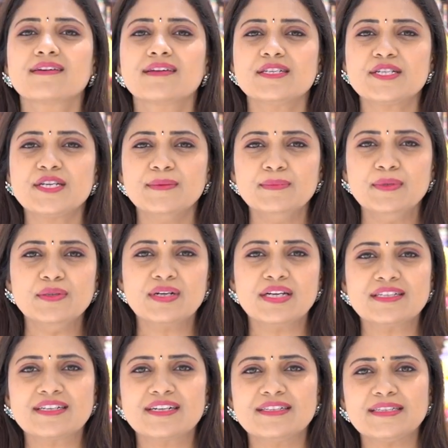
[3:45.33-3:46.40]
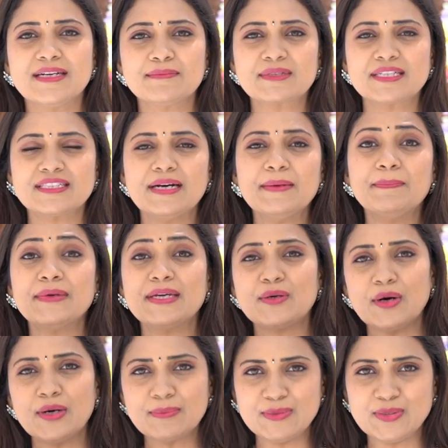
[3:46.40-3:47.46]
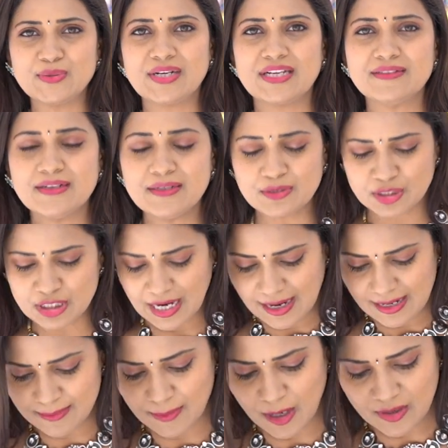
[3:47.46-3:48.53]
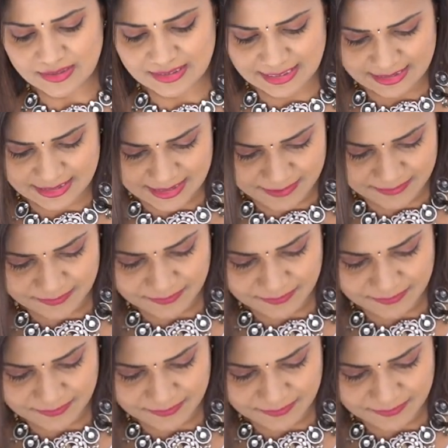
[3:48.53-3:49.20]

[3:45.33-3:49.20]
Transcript: కృష్ణం బ్లూ కలర్ అంటాం కదా పికాక్ బ్లూ కలర్ చాలా బాగుందండి